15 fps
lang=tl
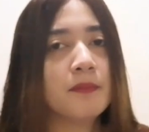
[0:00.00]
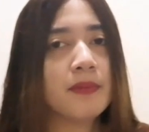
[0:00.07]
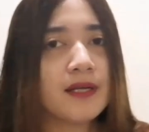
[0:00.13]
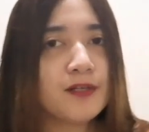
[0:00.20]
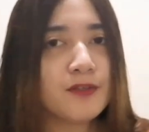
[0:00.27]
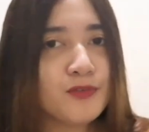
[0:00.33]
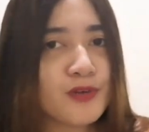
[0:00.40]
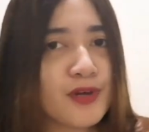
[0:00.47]

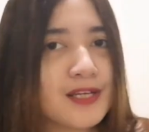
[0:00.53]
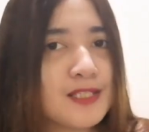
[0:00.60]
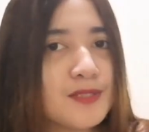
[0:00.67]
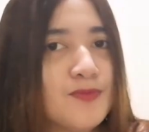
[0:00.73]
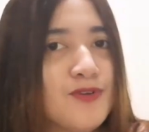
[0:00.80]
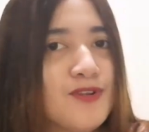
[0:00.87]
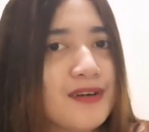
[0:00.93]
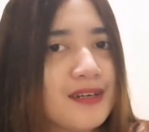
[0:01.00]
Parang yung X
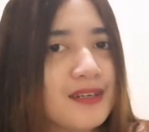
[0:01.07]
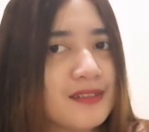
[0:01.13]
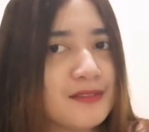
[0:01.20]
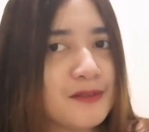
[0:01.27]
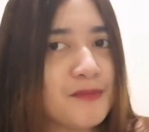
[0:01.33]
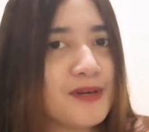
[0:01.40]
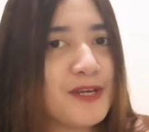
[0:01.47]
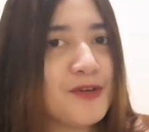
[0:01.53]
mo lang,
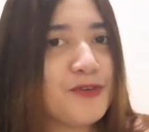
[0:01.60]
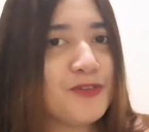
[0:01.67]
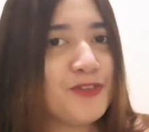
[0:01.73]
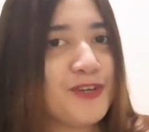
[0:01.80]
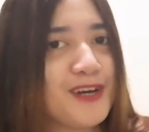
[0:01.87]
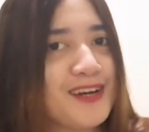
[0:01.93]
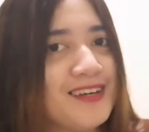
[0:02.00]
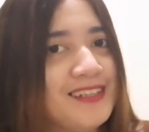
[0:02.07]
napaikot
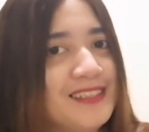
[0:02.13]
ka.